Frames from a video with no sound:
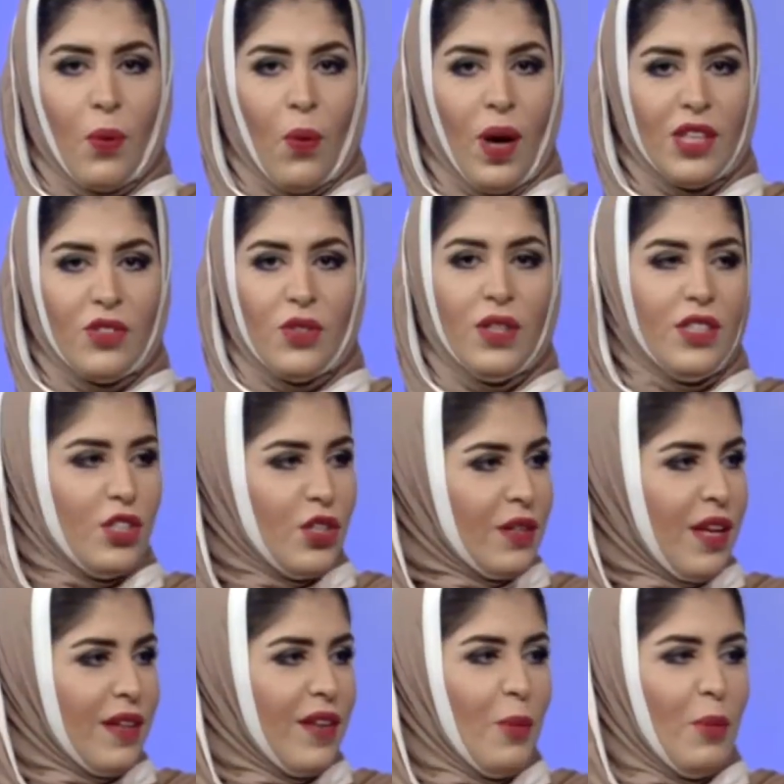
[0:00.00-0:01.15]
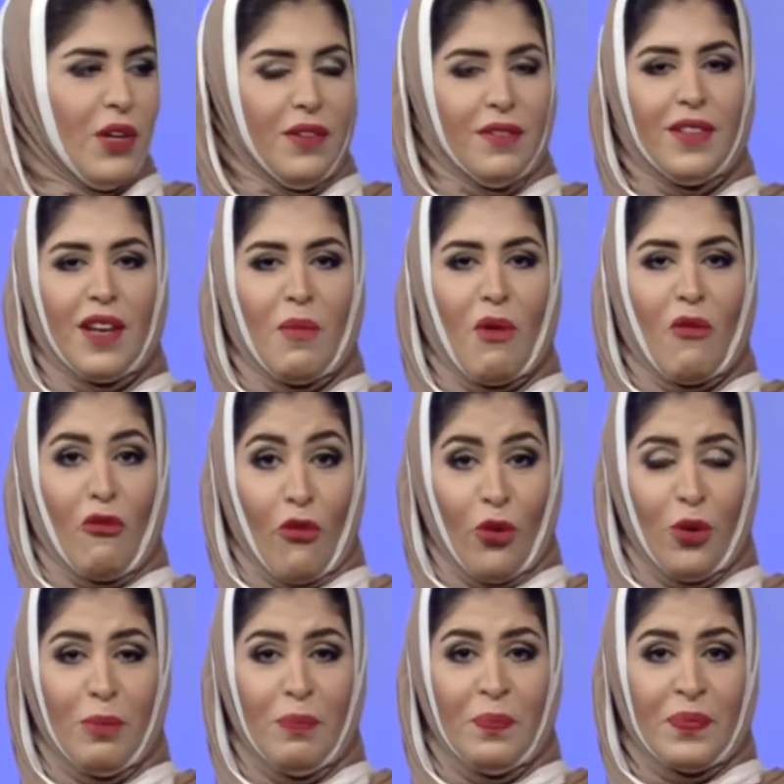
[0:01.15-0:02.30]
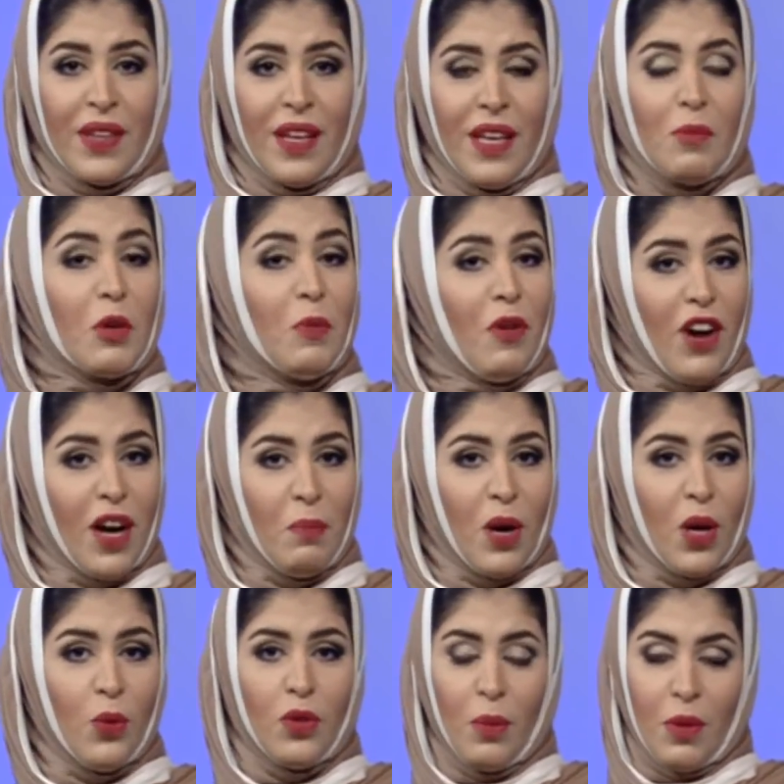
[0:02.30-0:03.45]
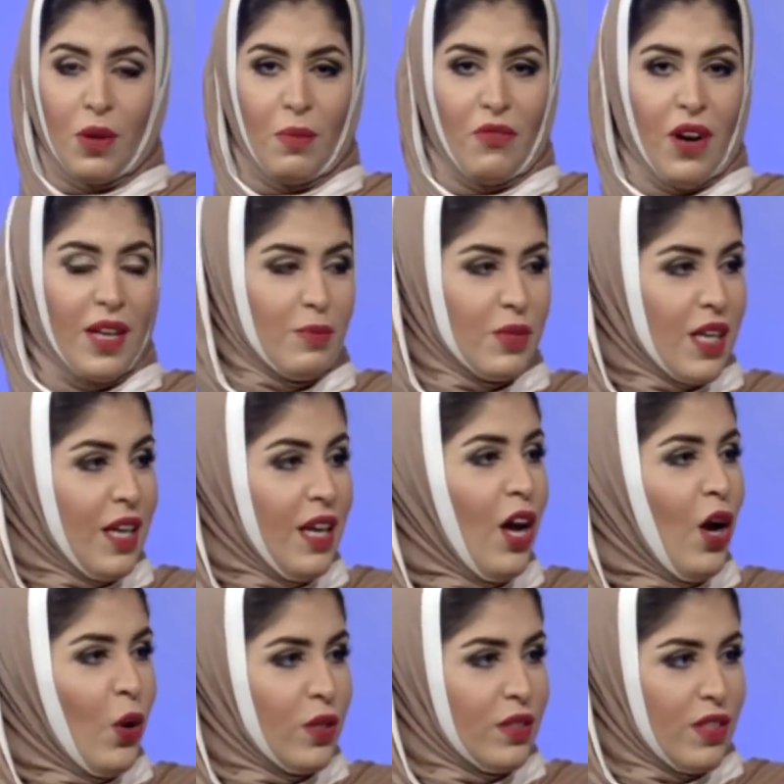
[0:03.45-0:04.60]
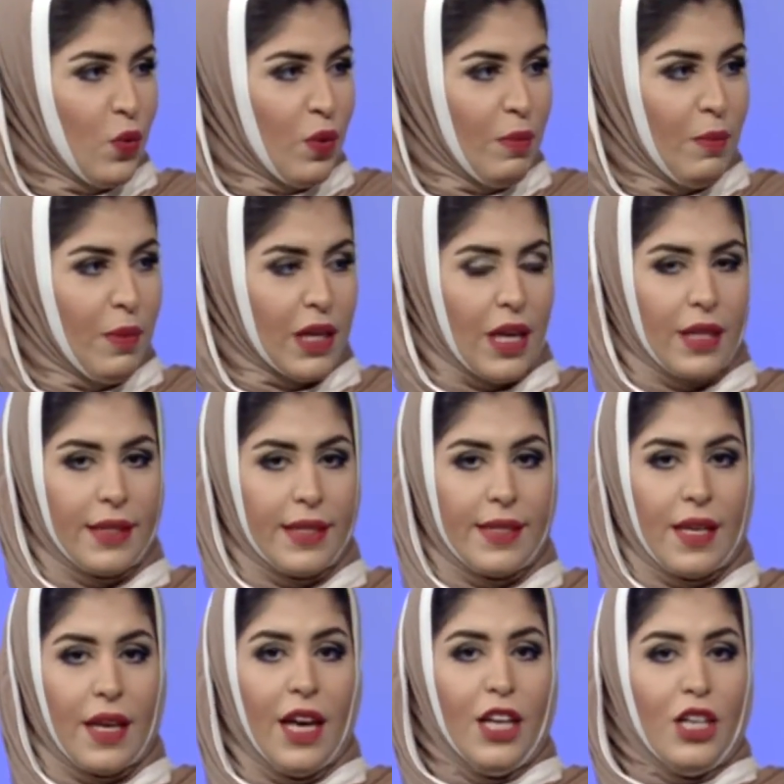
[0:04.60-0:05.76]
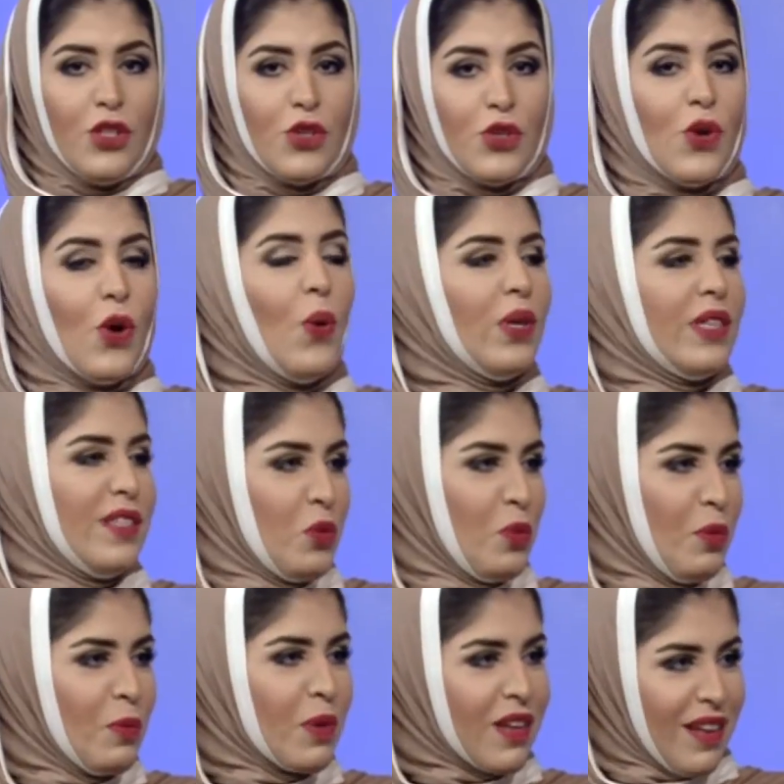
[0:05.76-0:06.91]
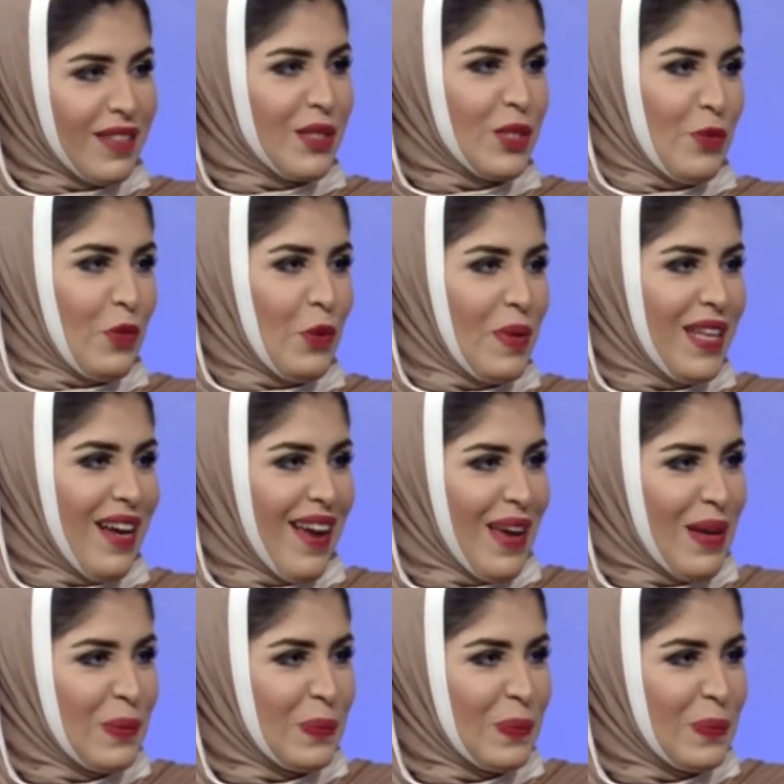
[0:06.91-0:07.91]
بروحه كذي يشدنا دائما عندنا مفهوم يمكن مفاهيم مغلوطه يمكن مفاهيم صحيحه حول التنويم المغناطيسي شنو هو التنويم المغناطيسي في البدايه